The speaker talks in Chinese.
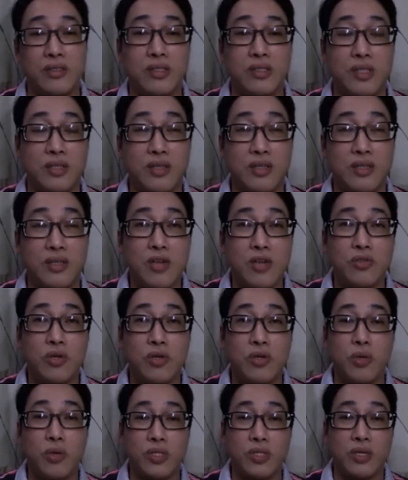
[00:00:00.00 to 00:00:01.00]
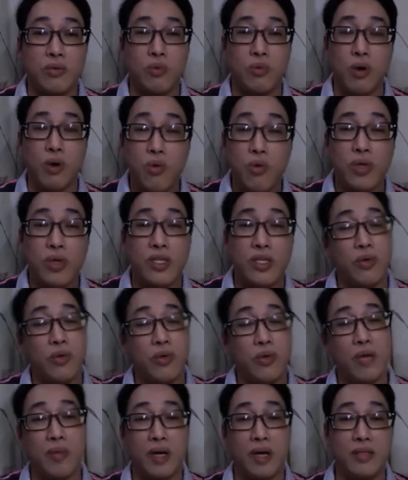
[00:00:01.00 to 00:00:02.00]
间，所以我讲我要快点
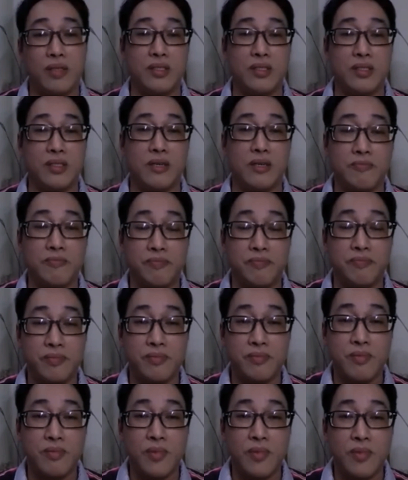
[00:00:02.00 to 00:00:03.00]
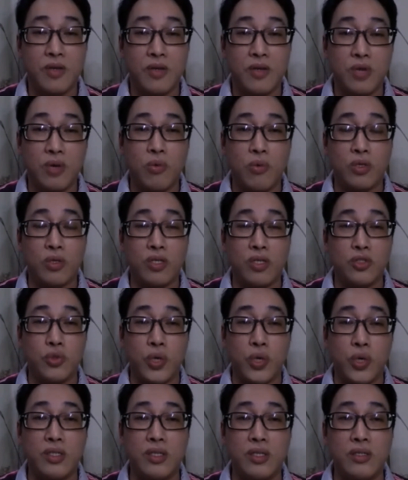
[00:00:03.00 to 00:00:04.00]
回来马来西亚。对我的决
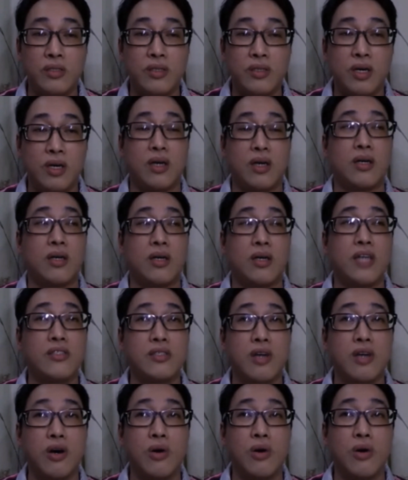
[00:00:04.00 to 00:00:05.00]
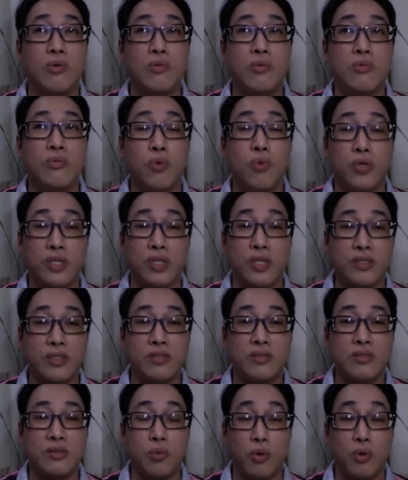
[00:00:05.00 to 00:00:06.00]
定，呃，那时候我的
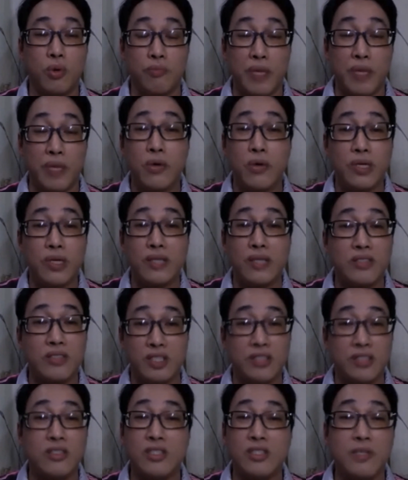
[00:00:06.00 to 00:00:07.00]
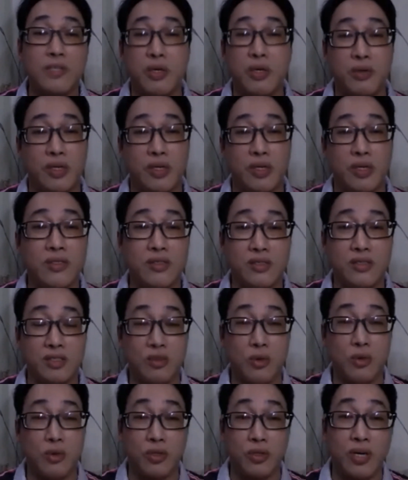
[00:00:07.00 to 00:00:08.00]
我没有人，其实是没有人支
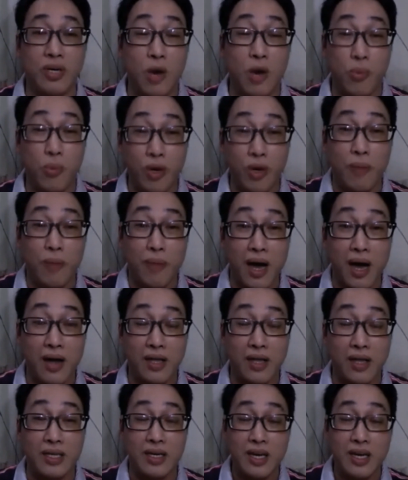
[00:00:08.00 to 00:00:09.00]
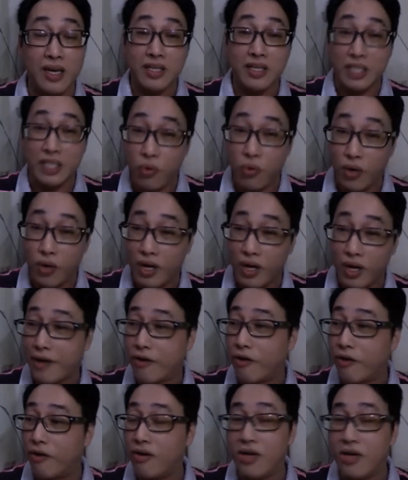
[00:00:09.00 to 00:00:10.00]
持我。我老婆也怕，她讲你回来
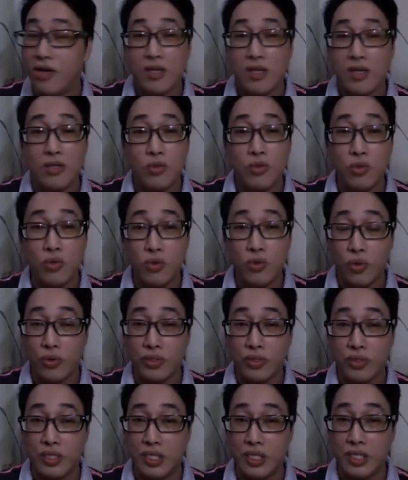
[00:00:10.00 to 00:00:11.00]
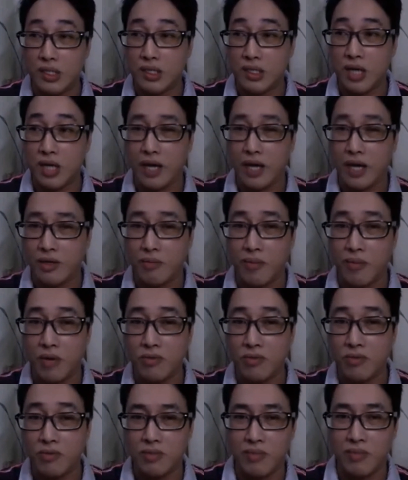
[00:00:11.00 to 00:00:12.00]
哦，如果你看了
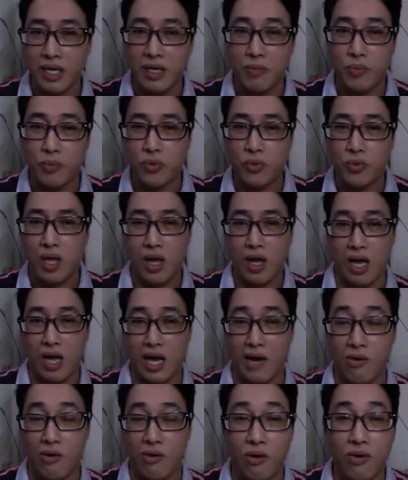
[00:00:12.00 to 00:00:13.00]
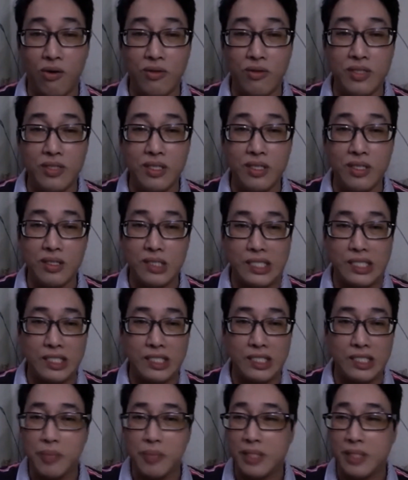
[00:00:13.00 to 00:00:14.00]
帽子卖了不大好哦，你
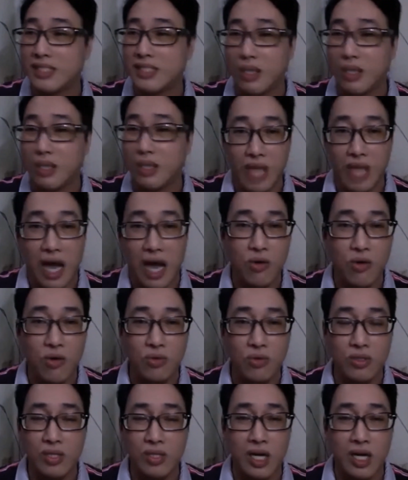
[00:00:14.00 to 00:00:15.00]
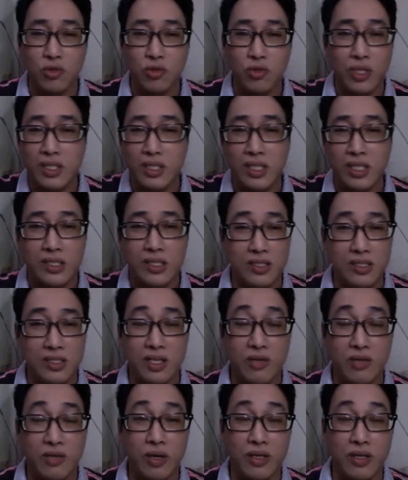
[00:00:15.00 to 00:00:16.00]
去这边找打工了啦，赚一点几
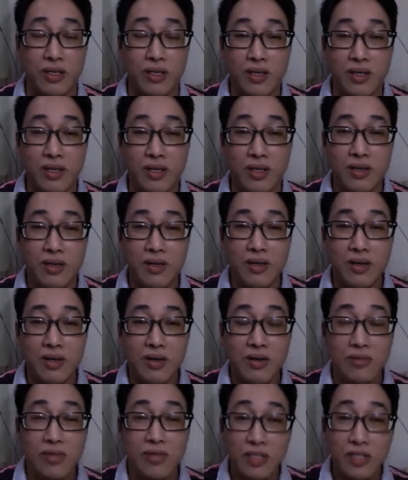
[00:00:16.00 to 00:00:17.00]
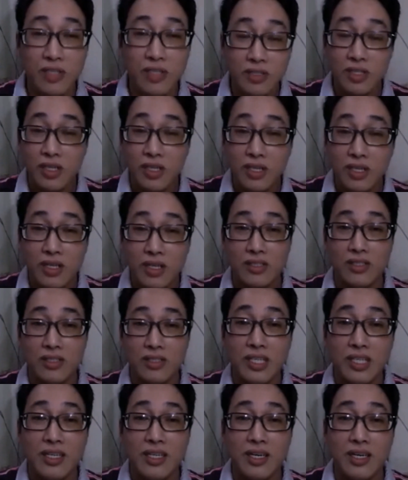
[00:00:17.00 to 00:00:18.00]
千块。但是这个是一
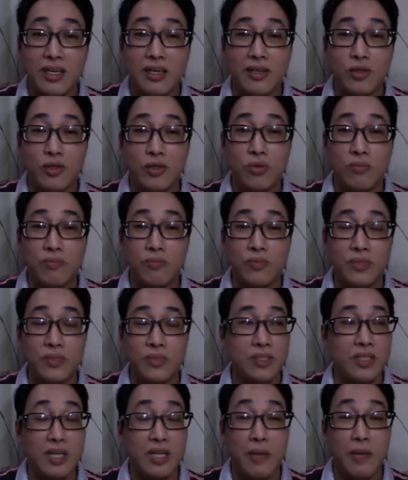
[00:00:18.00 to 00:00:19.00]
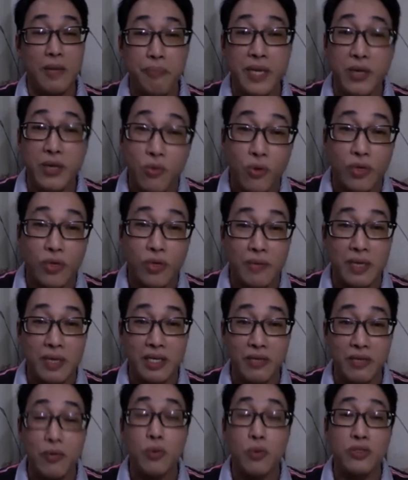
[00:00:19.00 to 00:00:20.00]
个，就是个逼我呢嘛，
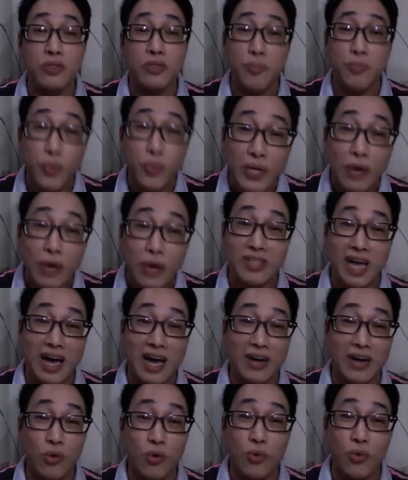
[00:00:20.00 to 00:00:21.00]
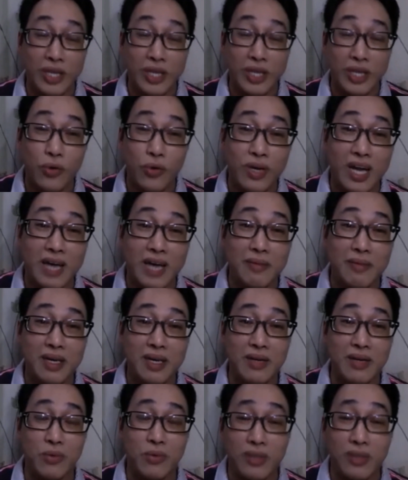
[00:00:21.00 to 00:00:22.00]
因为我就是不要打工我才回来
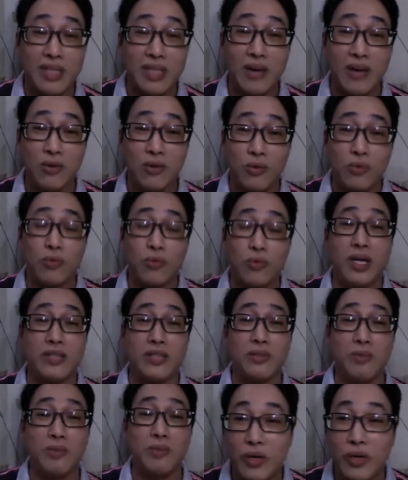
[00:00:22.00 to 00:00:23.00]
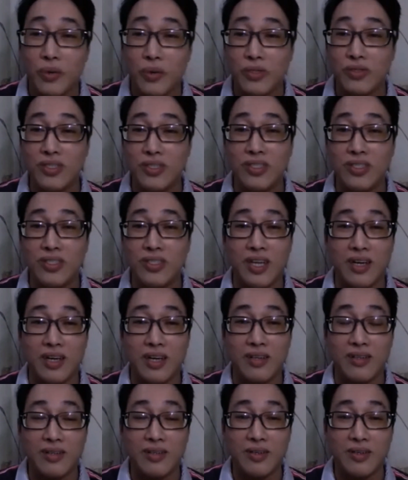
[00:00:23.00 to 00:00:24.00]
嘛，我要打工我回来这么，所以我就
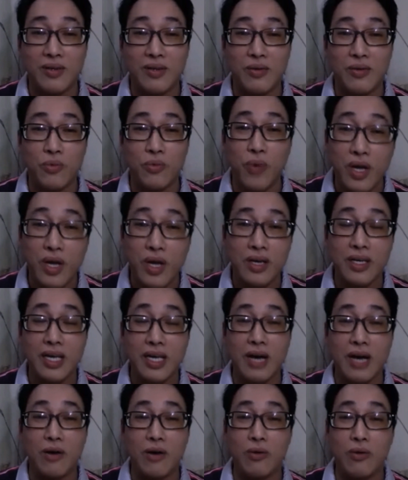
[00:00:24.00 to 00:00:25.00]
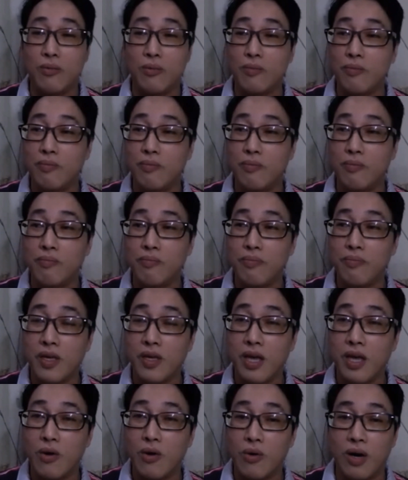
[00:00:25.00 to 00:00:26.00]
心想，为了要
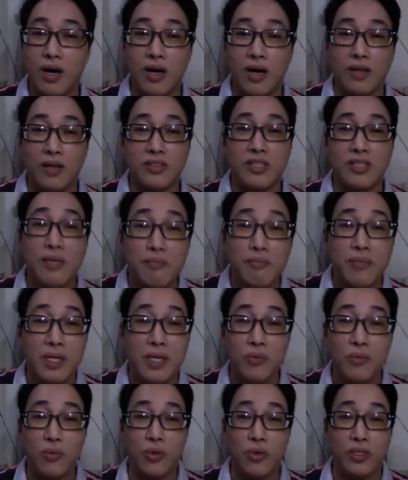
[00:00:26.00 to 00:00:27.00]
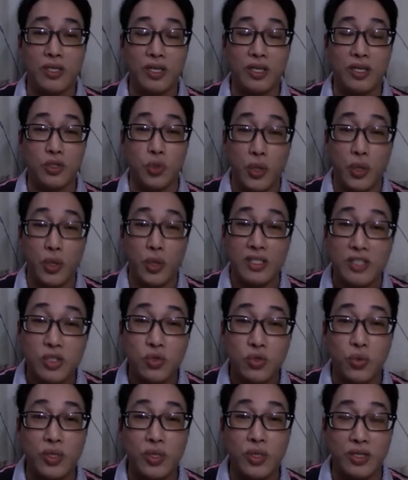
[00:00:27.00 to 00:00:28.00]
要啊证明我的决定是
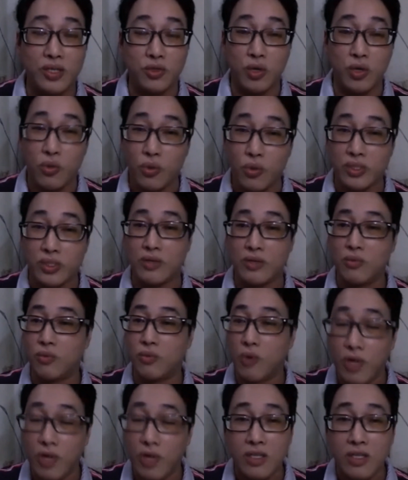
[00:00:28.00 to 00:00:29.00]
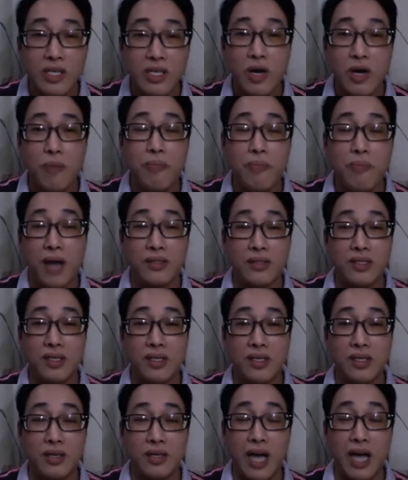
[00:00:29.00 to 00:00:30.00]
对的，所以我想我一定要把这
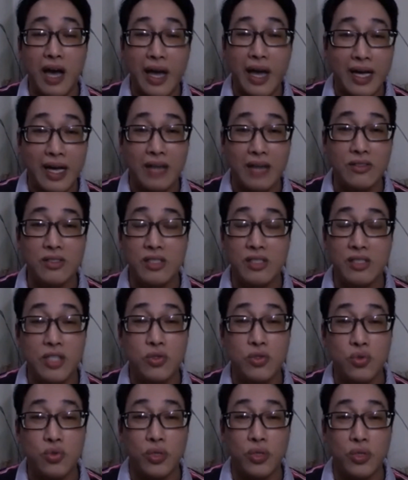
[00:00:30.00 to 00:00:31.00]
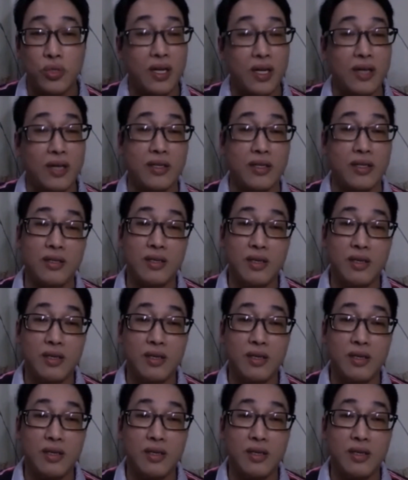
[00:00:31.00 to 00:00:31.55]
个爱康生意做起来。